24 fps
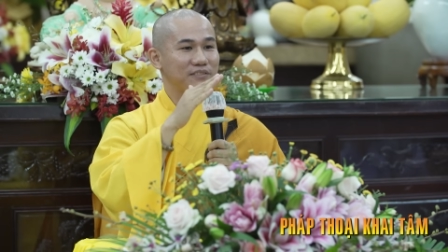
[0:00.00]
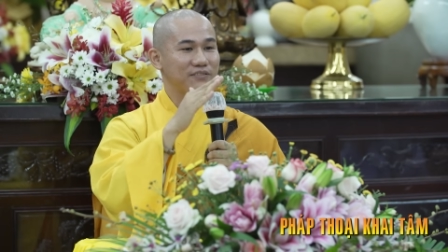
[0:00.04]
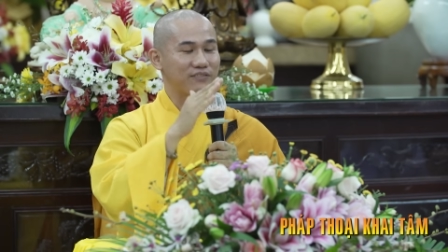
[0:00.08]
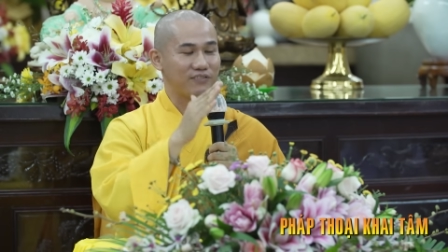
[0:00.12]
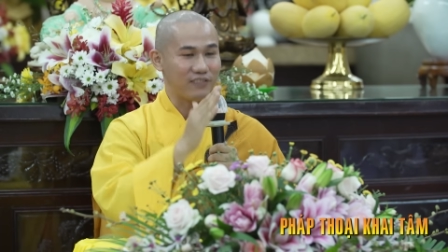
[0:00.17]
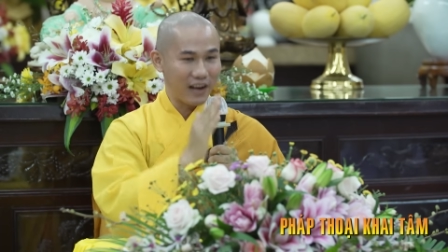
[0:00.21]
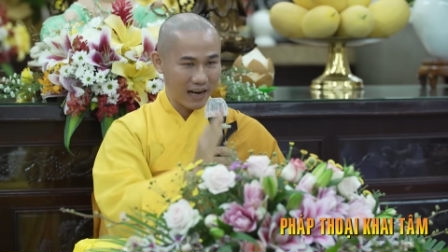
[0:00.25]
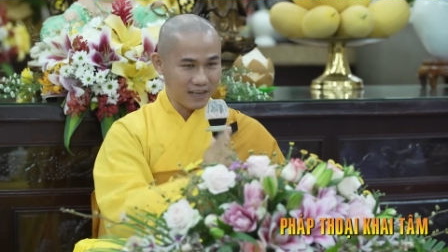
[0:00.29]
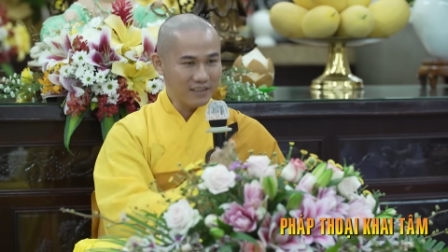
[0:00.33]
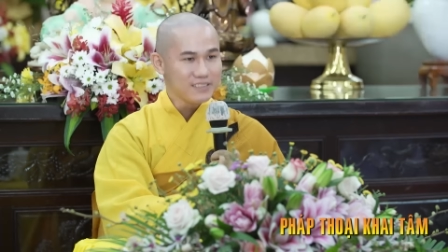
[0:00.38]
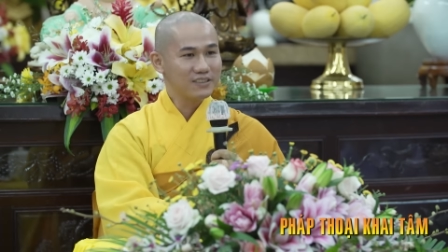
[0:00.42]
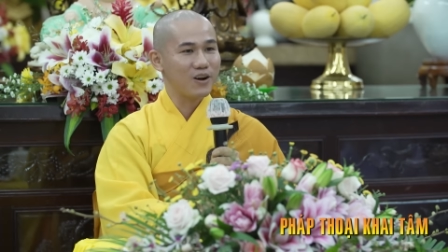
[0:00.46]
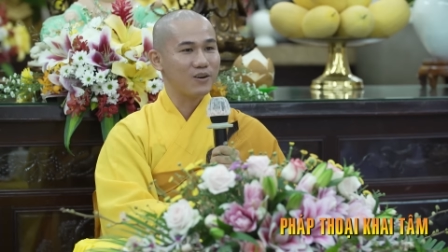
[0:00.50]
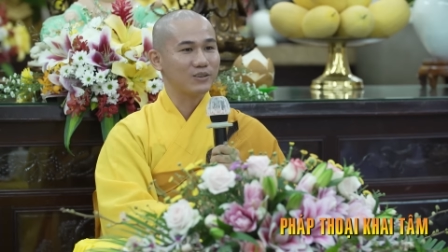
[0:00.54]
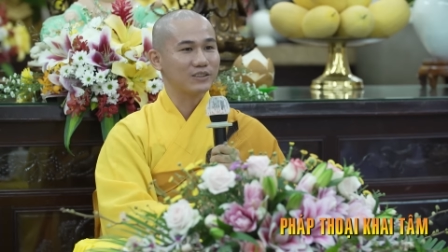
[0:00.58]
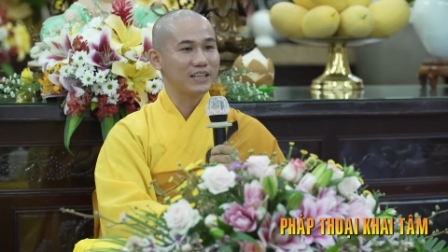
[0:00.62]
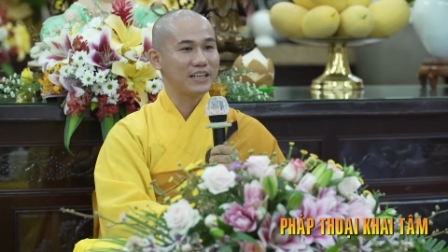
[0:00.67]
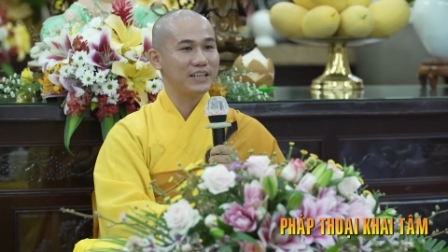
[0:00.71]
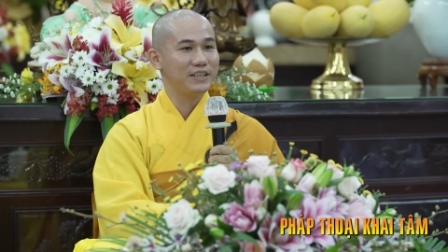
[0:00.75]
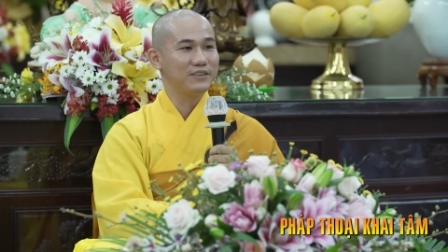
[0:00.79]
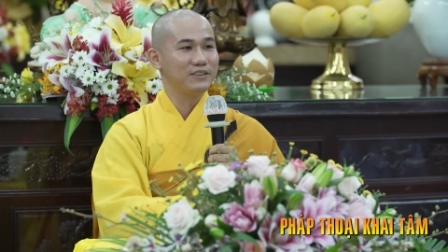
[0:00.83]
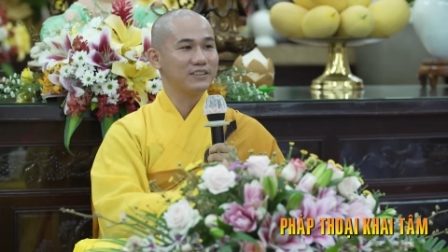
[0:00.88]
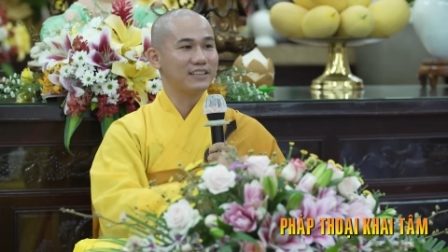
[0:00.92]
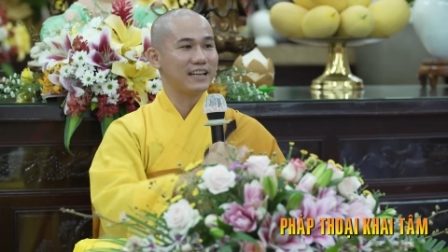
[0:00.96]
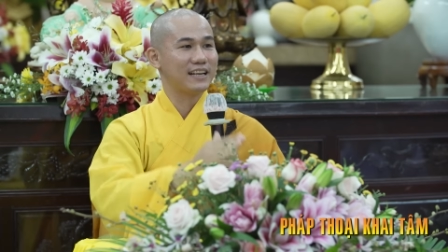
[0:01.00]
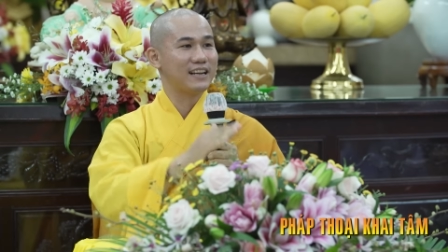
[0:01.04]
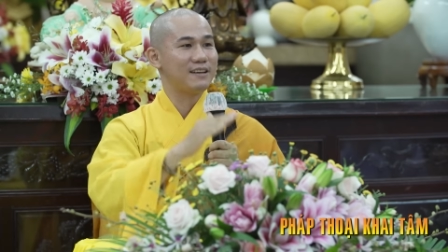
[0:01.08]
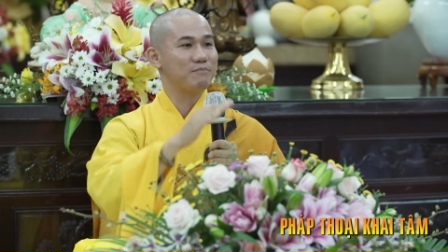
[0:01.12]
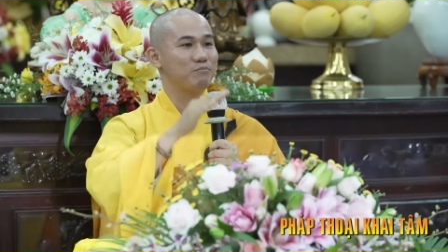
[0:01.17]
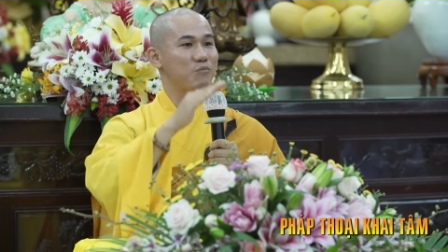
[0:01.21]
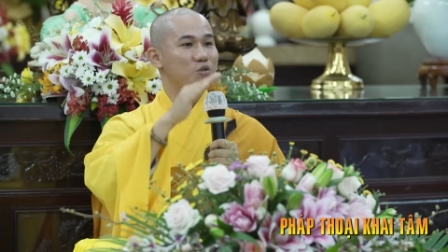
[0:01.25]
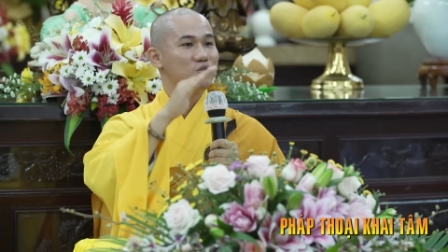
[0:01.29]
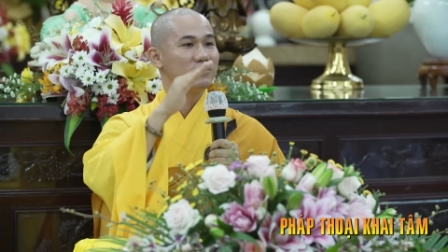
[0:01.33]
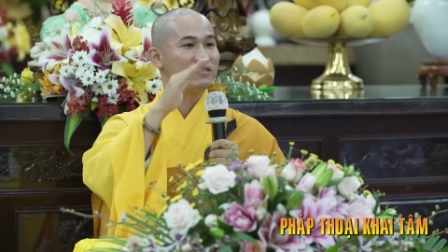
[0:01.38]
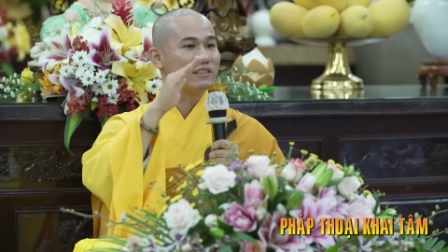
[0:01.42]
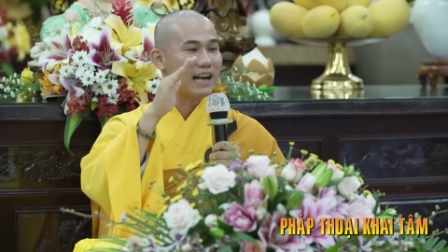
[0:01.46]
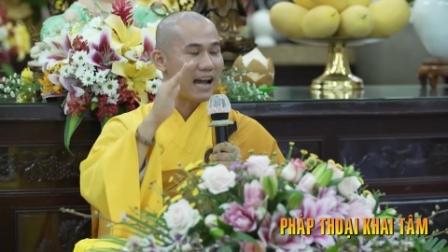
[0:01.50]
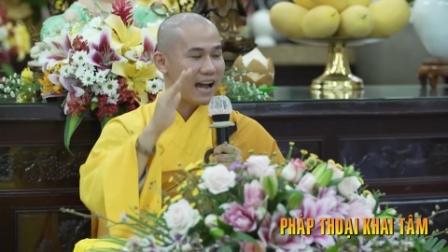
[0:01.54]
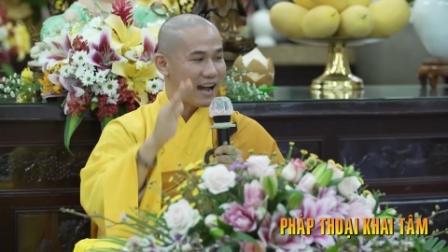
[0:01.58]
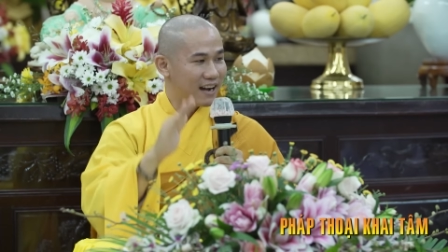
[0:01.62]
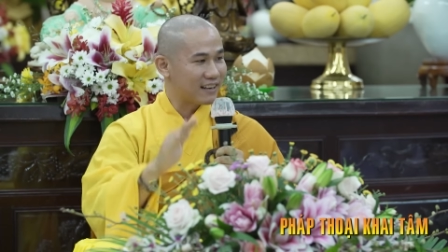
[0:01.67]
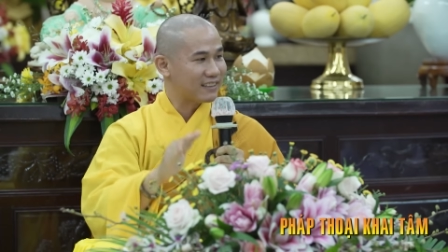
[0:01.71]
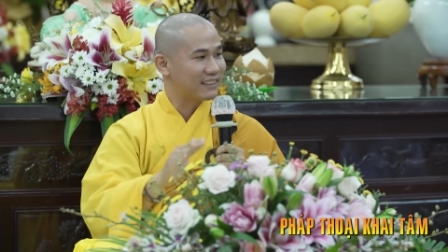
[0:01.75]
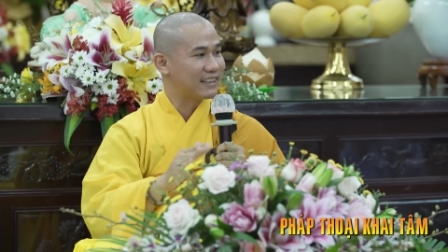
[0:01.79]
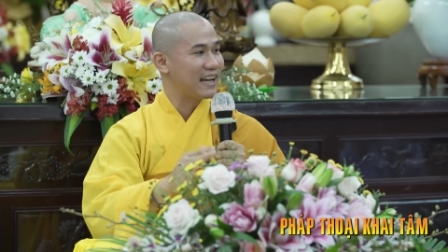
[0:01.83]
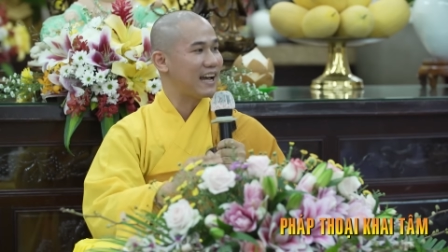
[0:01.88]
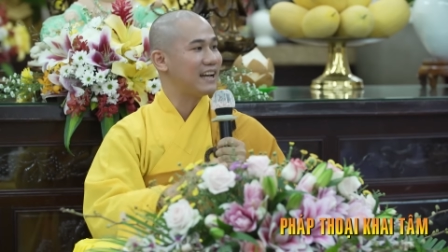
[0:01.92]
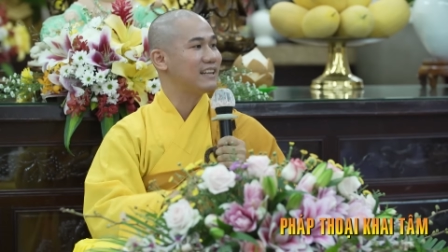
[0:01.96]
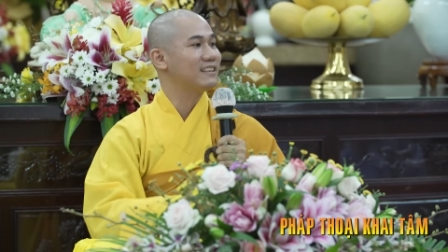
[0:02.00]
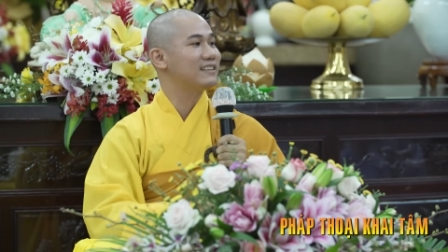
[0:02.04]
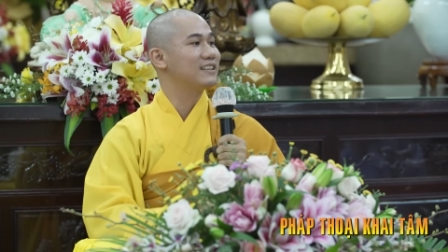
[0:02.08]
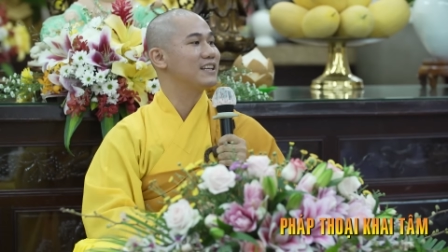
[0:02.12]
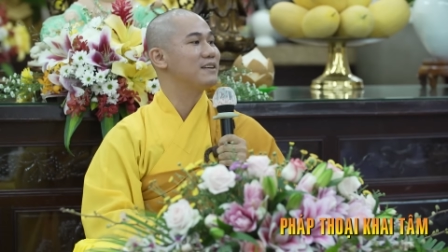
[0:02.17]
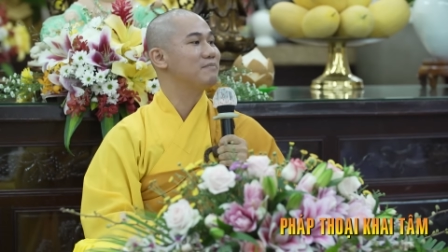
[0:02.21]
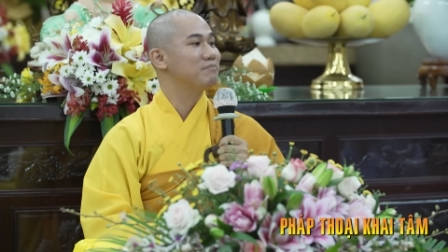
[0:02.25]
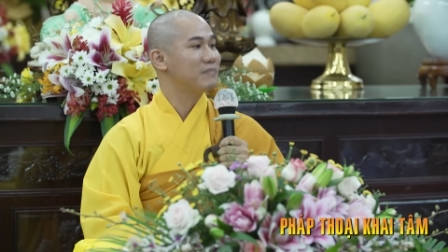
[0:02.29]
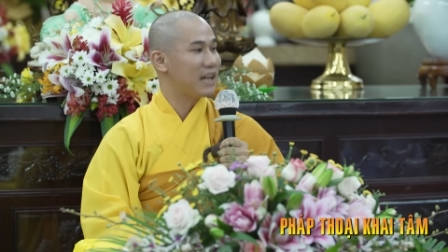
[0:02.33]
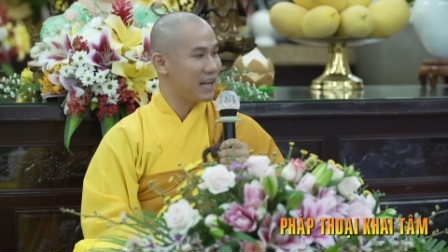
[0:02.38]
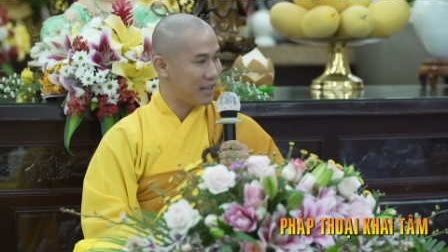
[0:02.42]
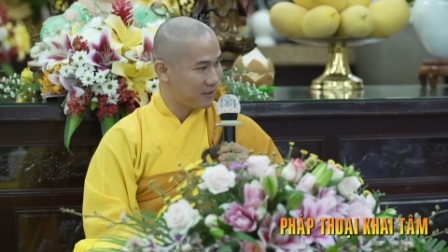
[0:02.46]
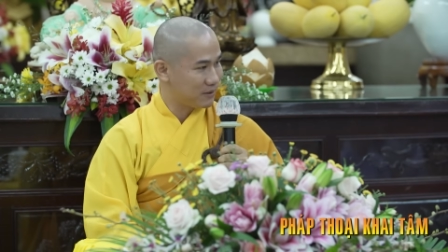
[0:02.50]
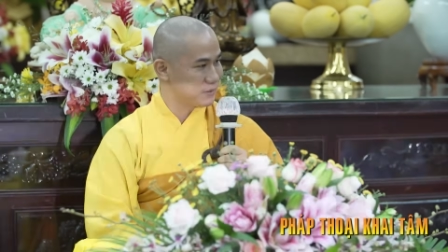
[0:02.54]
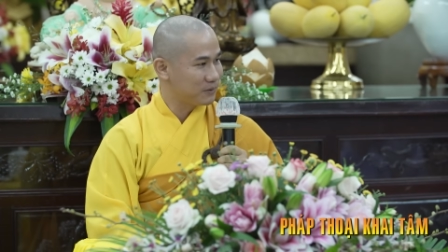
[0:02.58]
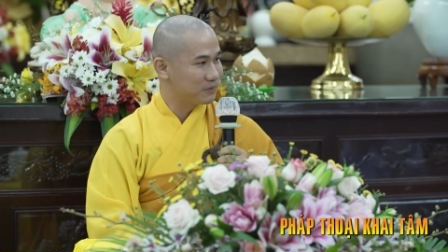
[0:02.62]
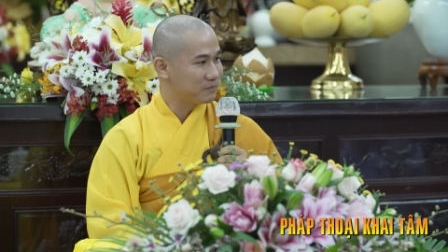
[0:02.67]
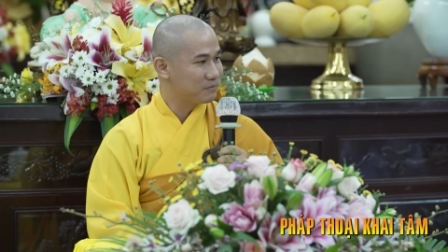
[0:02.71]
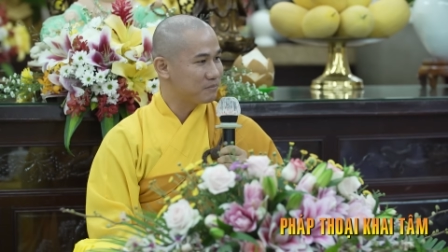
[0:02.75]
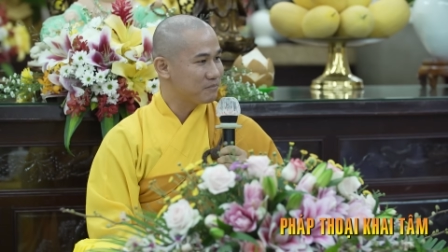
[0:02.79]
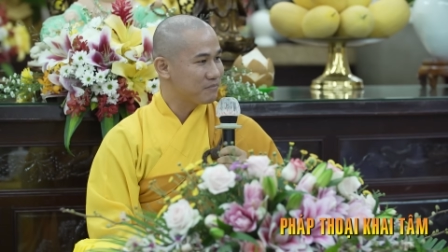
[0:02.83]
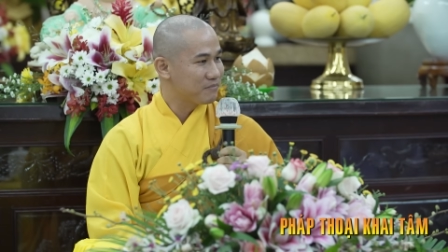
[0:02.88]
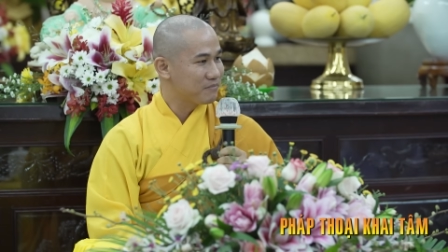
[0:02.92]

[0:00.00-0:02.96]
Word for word: vẫn còn thiếu, cho nên muốn đạt cái tiếp theo.